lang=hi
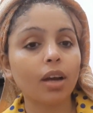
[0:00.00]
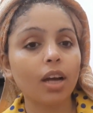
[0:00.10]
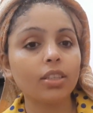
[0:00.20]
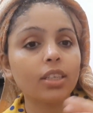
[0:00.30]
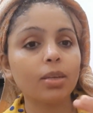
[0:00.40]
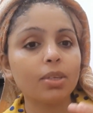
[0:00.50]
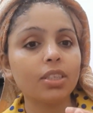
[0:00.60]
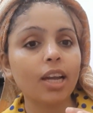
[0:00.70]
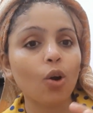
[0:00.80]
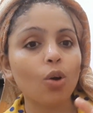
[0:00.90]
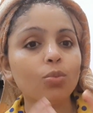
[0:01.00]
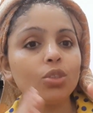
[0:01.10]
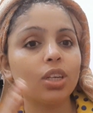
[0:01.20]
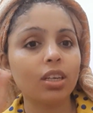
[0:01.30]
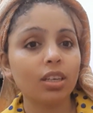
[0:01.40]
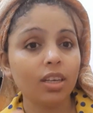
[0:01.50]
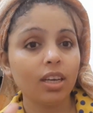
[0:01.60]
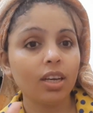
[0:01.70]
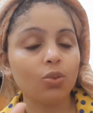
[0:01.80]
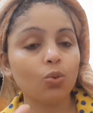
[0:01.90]
अच्छा सा बन जाए और मुझे
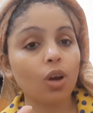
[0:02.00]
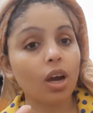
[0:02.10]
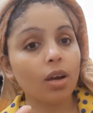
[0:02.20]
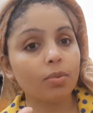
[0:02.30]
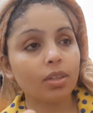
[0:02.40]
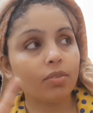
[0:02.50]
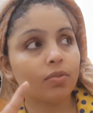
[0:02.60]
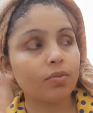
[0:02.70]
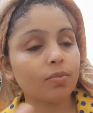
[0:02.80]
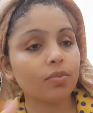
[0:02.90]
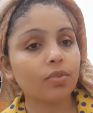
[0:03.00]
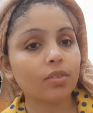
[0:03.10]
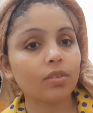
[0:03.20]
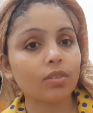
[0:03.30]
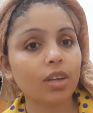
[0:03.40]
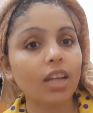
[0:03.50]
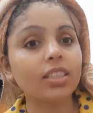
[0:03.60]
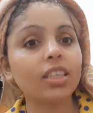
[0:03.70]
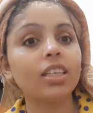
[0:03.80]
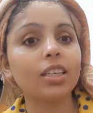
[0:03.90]
थोड़ा मतलब
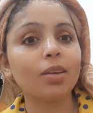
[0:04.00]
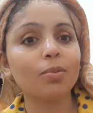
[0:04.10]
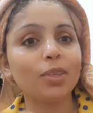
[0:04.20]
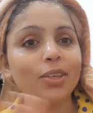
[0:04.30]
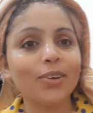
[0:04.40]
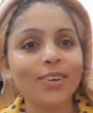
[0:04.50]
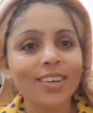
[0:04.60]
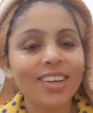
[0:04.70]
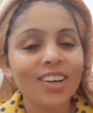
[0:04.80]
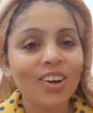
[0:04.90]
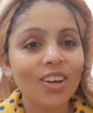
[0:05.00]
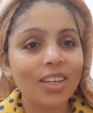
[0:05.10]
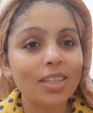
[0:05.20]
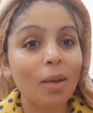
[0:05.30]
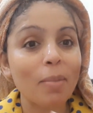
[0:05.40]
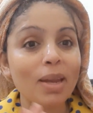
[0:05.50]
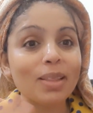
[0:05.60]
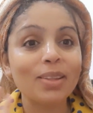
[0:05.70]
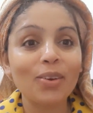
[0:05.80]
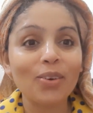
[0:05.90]
अच्छा चाहिए वीडियो और इतना
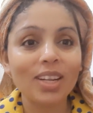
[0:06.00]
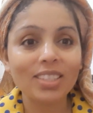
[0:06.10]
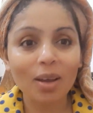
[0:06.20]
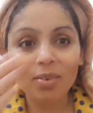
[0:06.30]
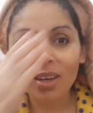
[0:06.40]
मेहनत करो और अच्छा भी